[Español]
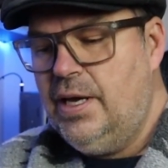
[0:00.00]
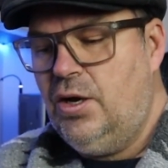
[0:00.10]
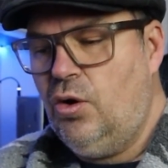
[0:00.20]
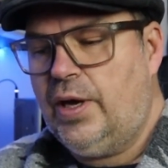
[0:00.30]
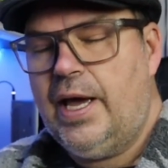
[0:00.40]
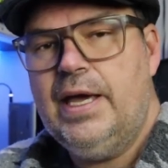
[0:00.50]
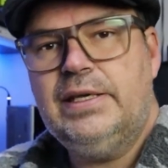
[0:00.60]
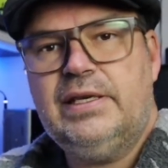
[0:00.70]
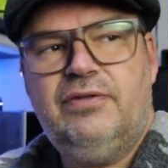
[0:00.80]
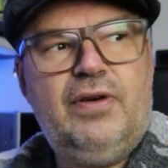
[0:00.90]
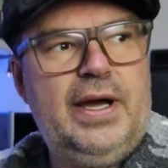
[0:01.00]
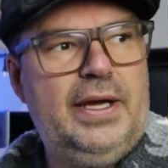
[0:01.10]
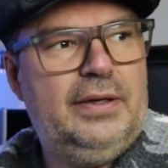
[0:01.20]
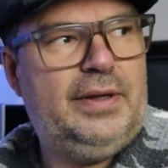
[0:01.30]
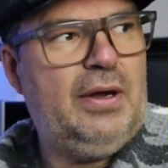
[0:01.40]
lo que hice
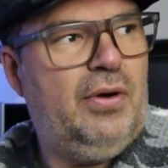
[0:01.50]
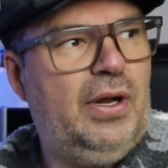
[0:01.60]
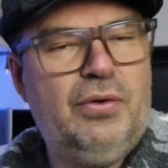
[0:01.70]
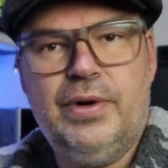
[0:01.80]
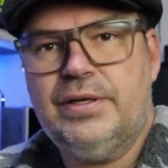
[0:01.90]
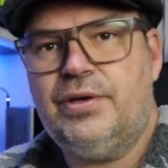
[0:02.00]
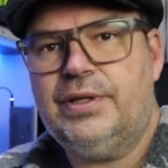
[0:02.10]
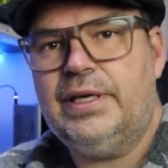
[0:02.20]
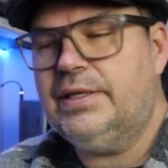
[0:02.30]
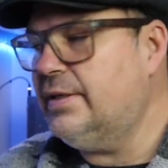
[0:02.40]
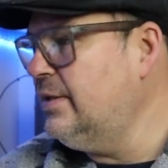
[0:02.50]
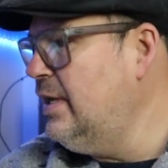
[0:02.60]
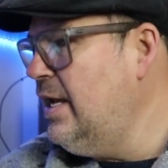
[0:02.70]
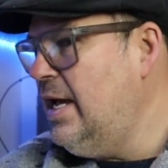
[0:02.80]
fue, tengo algunas otras